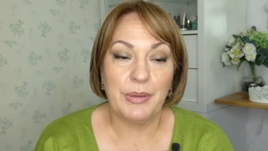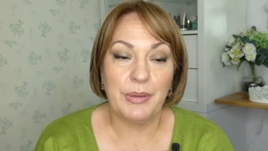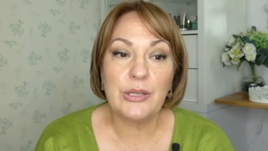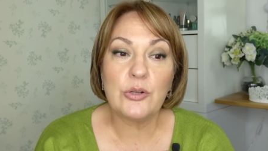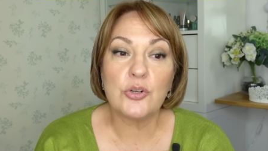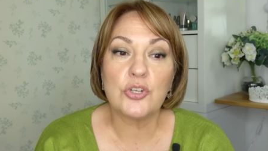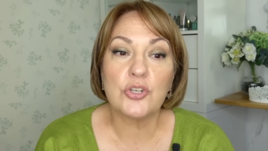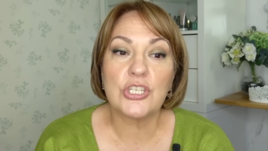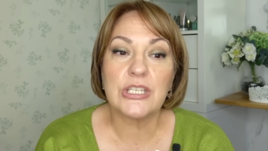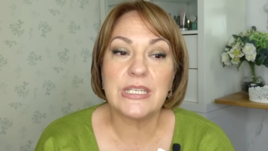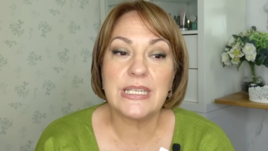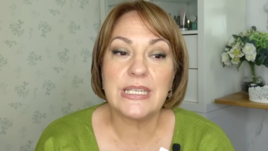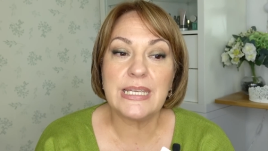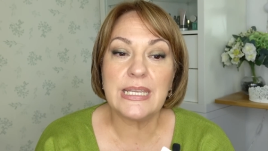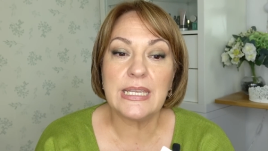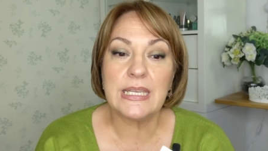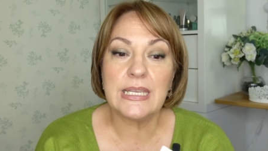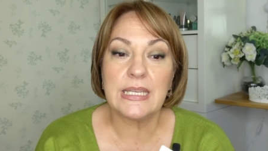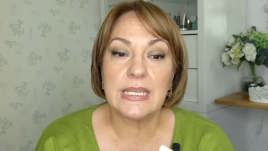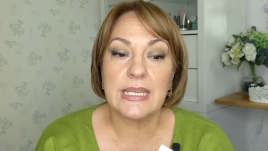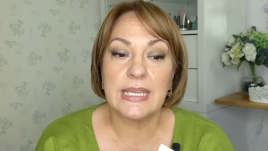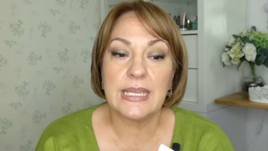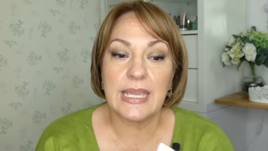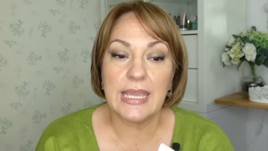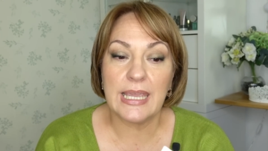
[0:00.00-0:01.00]
pero
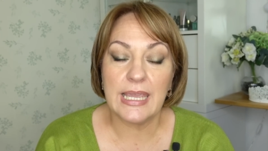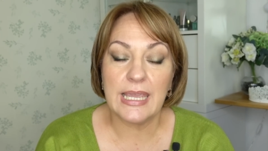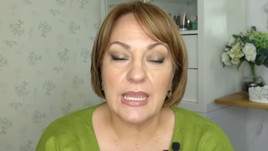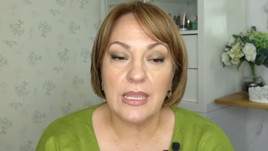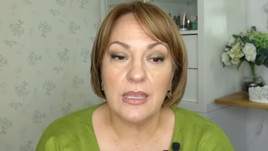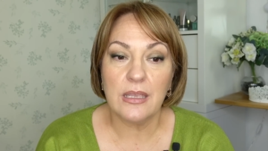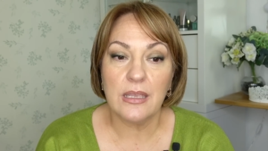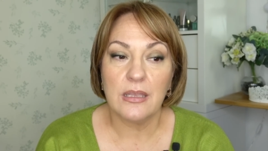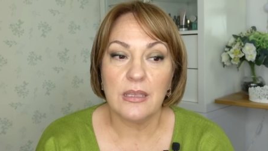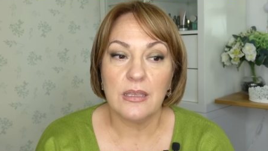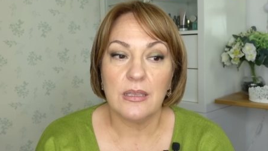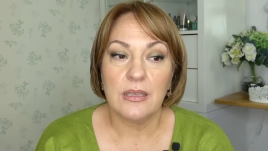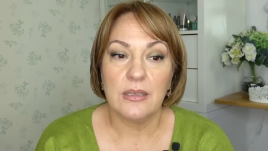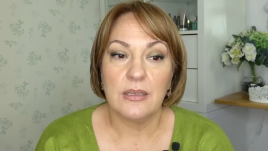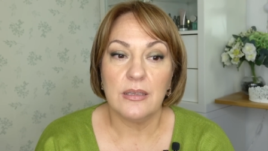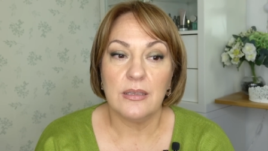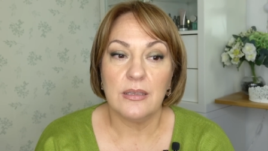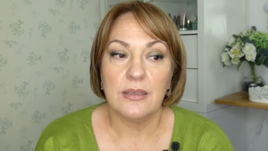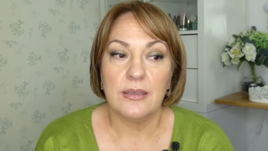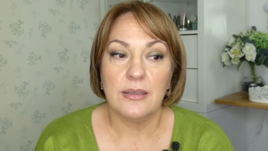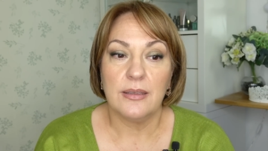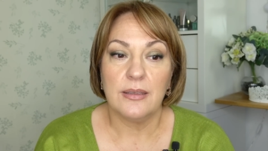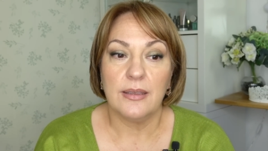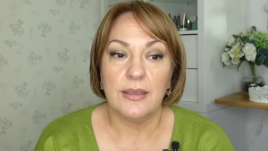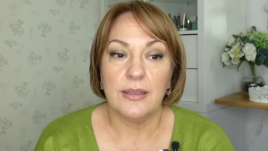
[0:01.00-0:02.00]
sí que
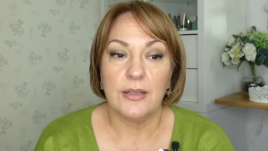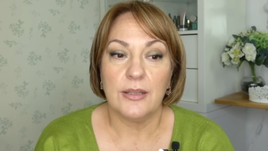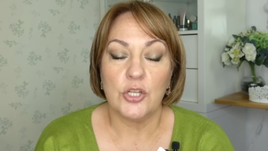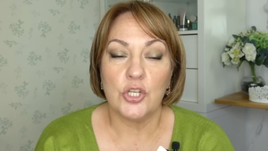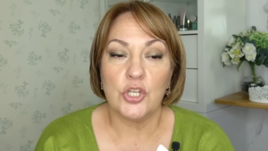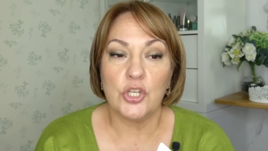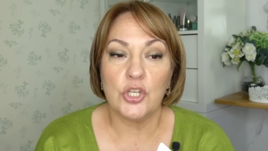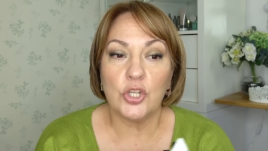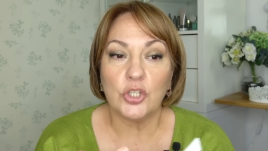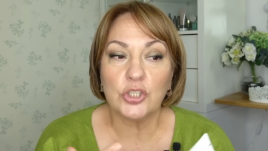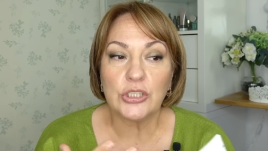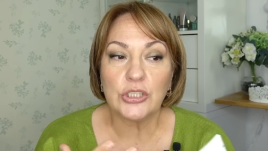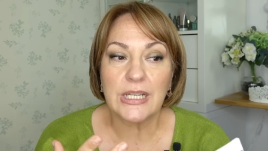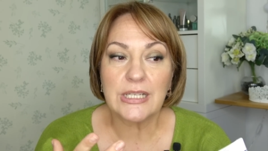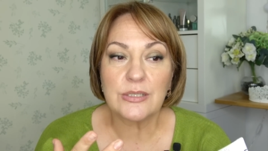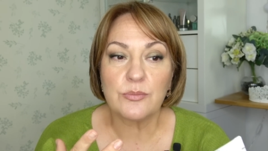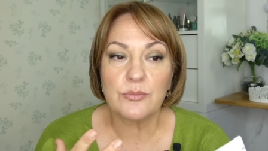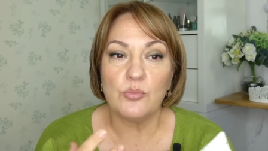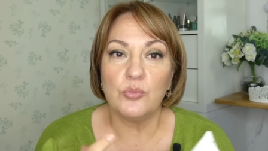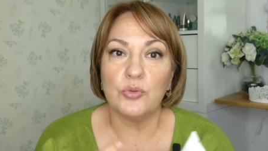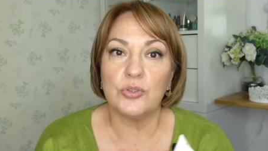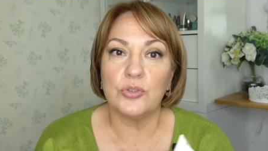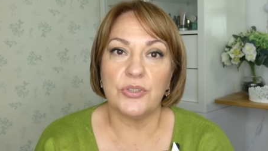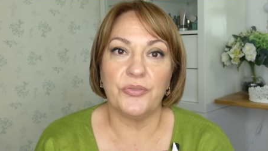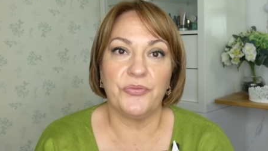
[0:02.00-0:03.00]

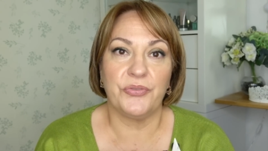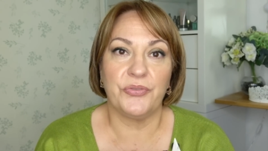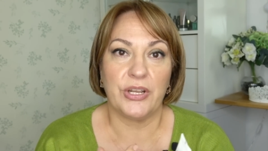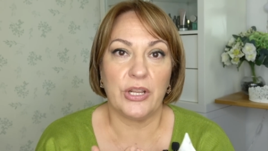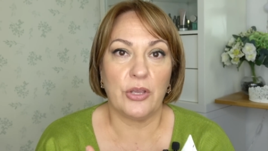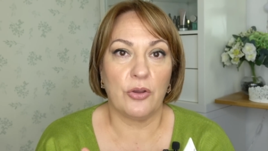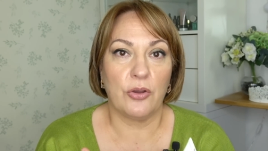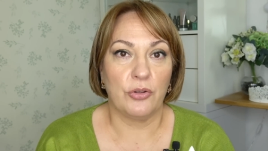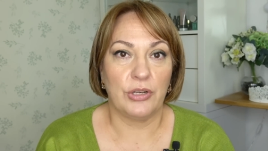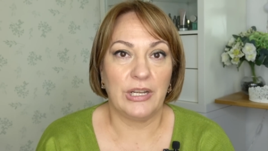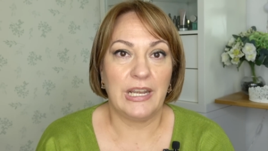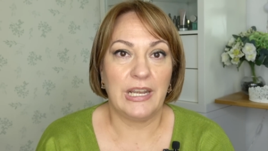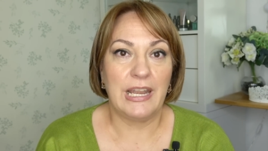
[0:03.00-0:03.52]
notas mucho frescor